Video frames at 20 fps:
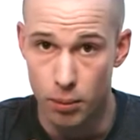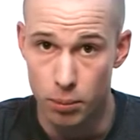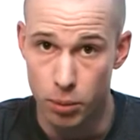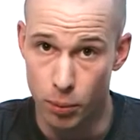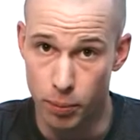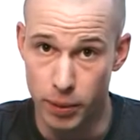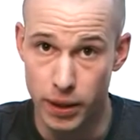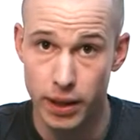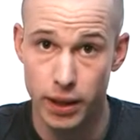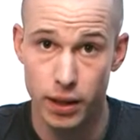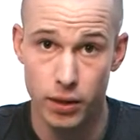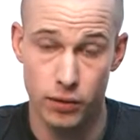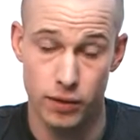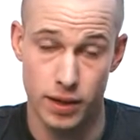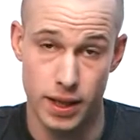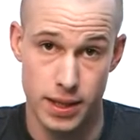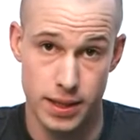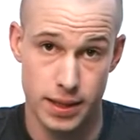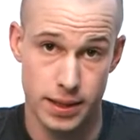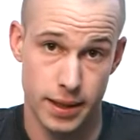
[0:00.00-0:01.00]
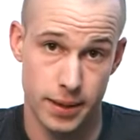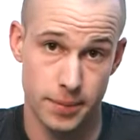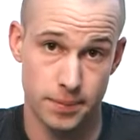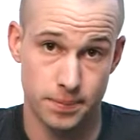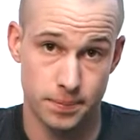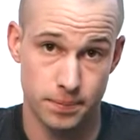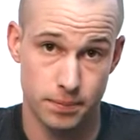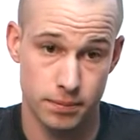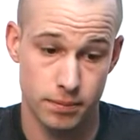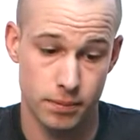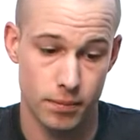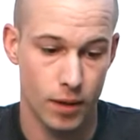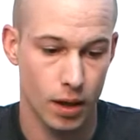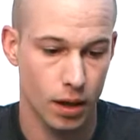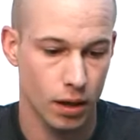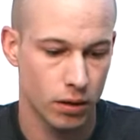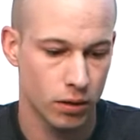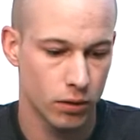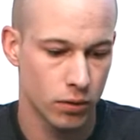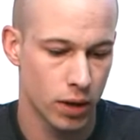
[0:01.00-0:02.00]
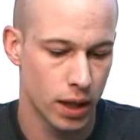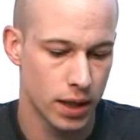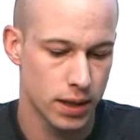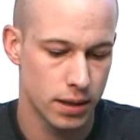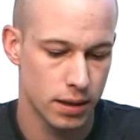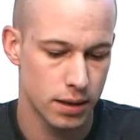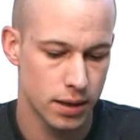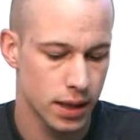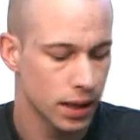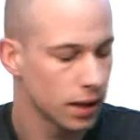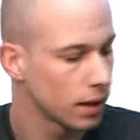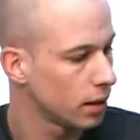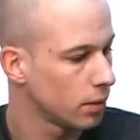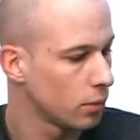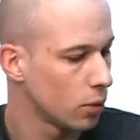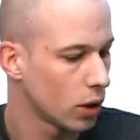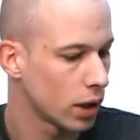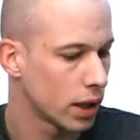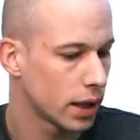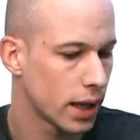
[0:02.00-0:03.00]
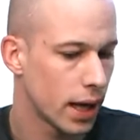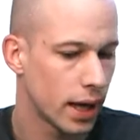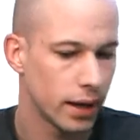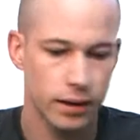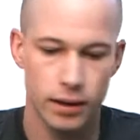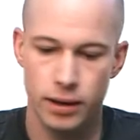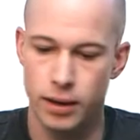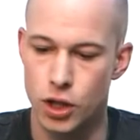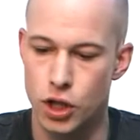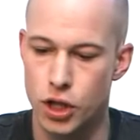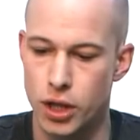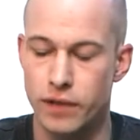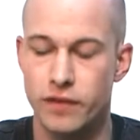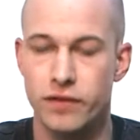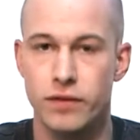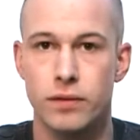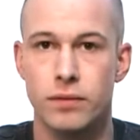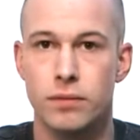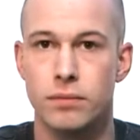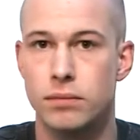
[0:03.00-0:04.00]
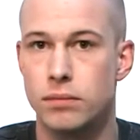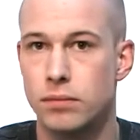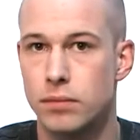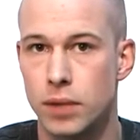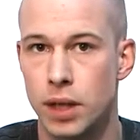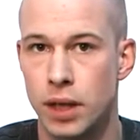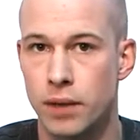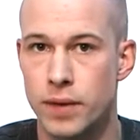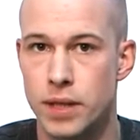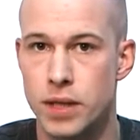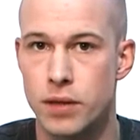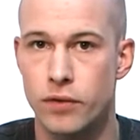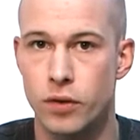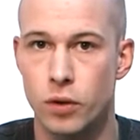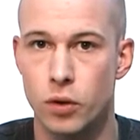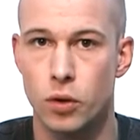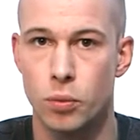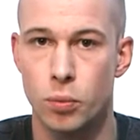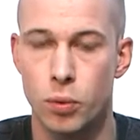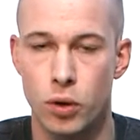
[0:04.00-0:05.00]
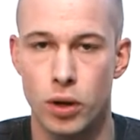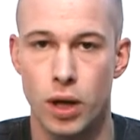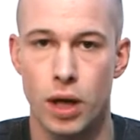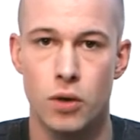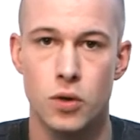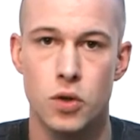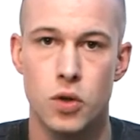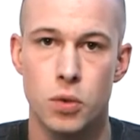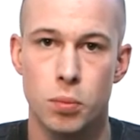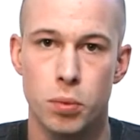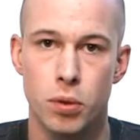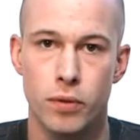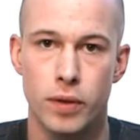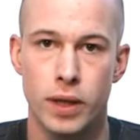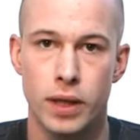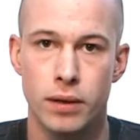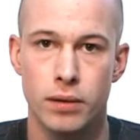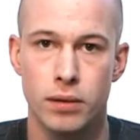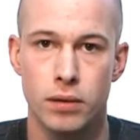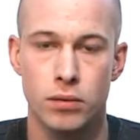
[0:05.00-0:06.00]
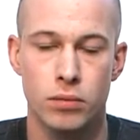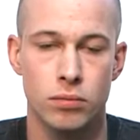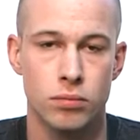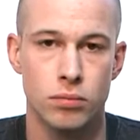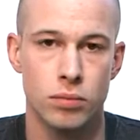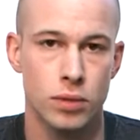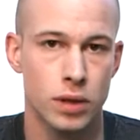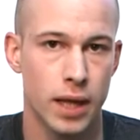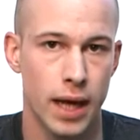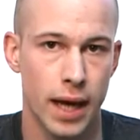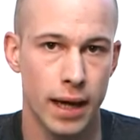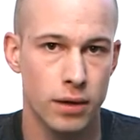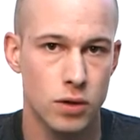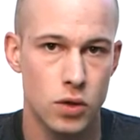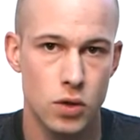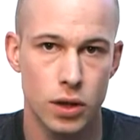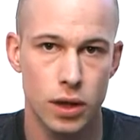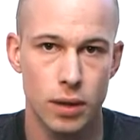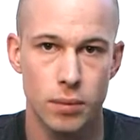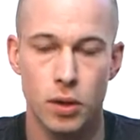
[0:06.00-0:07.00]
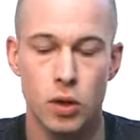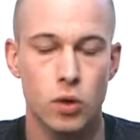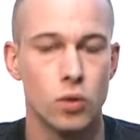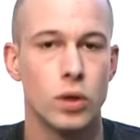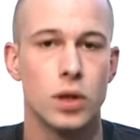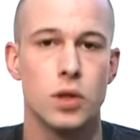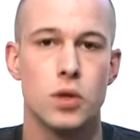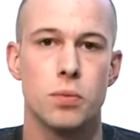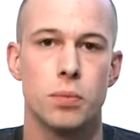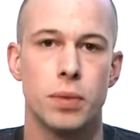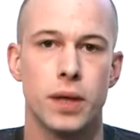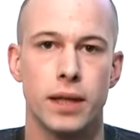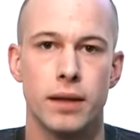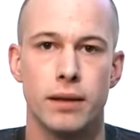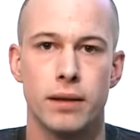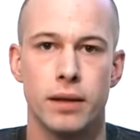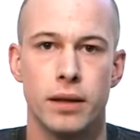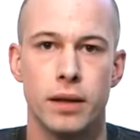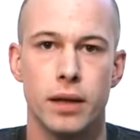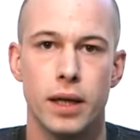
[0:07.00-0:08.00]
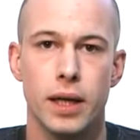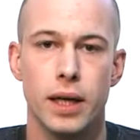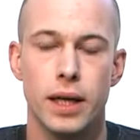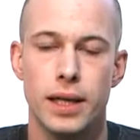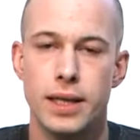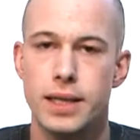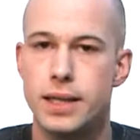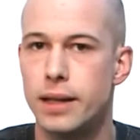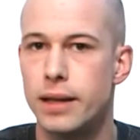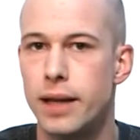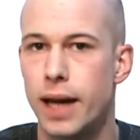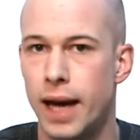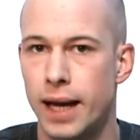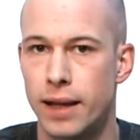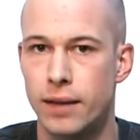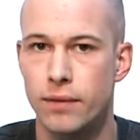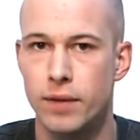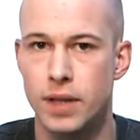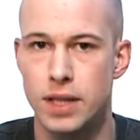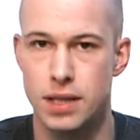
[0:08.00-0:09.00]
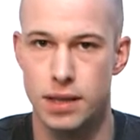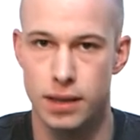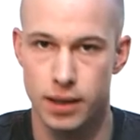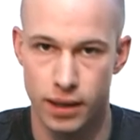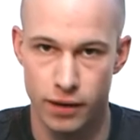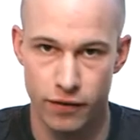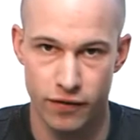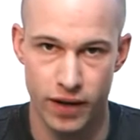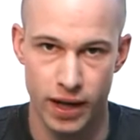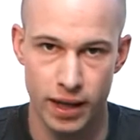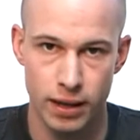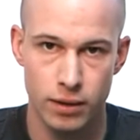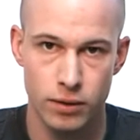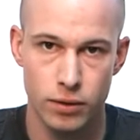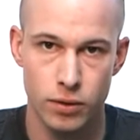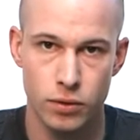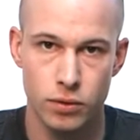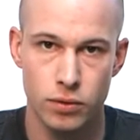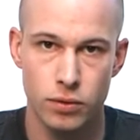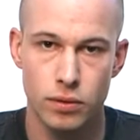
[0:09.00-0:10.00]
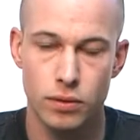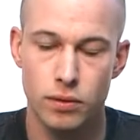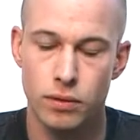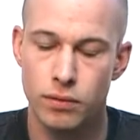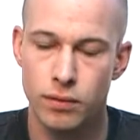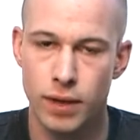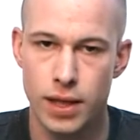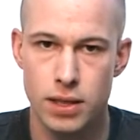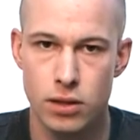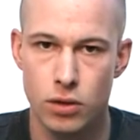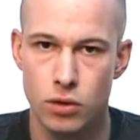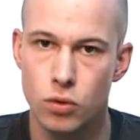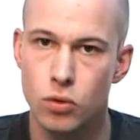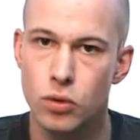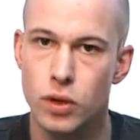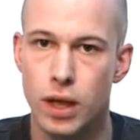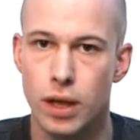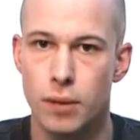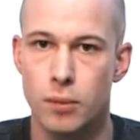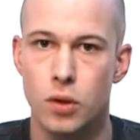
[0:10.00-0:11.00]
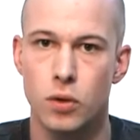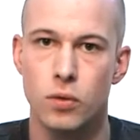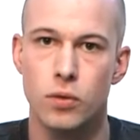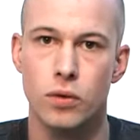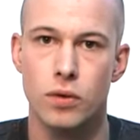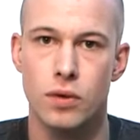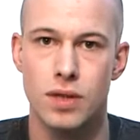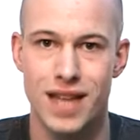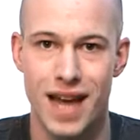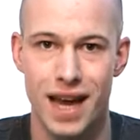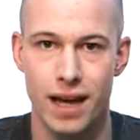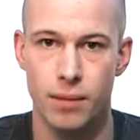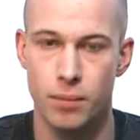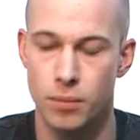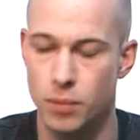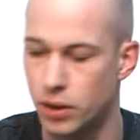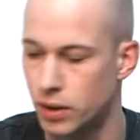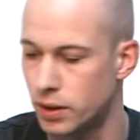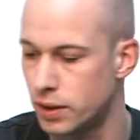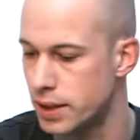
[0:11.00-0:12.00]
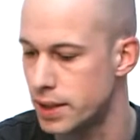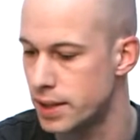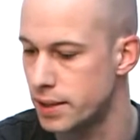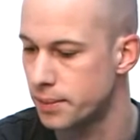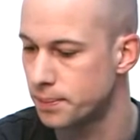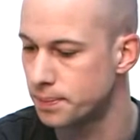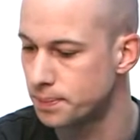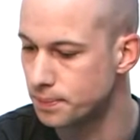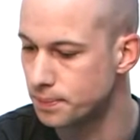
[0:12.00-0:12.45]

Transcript: Probiere und teste. Du hast sicher die Möglichkeit in Geschäften gewisse Fotobücher auszuprobieren, die Hand zu nehmen, durchzublättern. Sieh dir an, was dir gefällt und was auch du deinem Kunden zeigen möchtest.